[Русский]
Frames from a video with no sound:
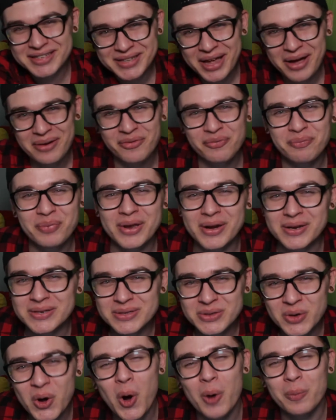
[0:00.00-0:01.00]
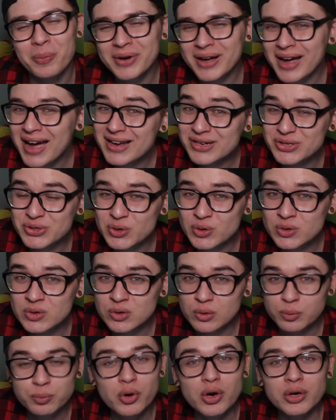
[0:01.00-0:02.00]
к нам в Перископ каждую
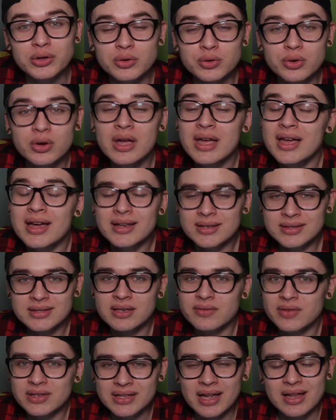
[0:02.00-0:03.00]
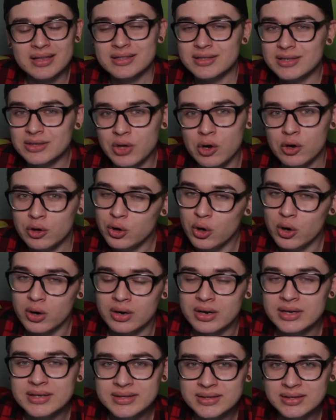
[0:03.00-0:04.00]
субботу с
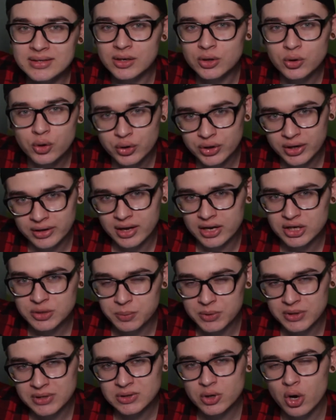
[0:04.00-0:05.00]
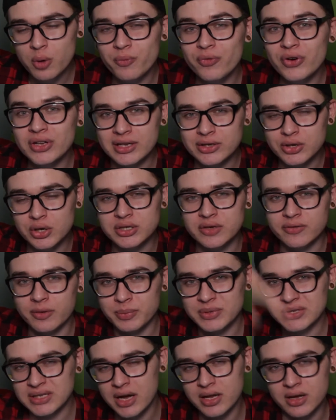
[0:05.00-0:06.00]
19.00. Ссылку на наш Перископ вы найдете в
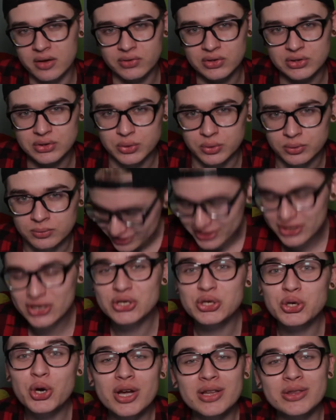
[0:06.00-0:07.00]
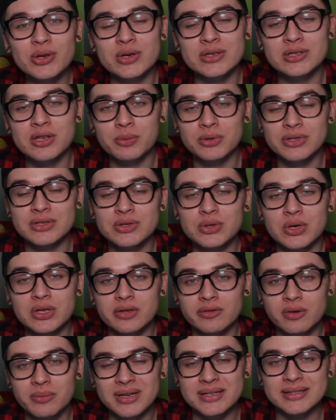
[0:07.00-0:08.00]
описании внизу. Еще одной особенностью
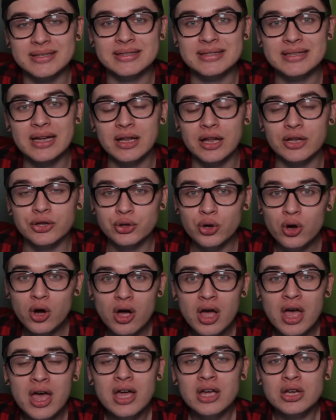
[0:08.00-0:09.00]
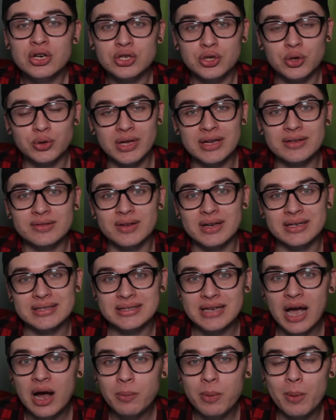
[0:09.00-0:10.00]
этого месяца стало то, что у нас в
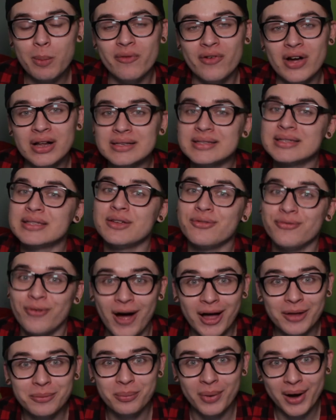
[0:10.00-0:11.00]
гостях побывал Стефан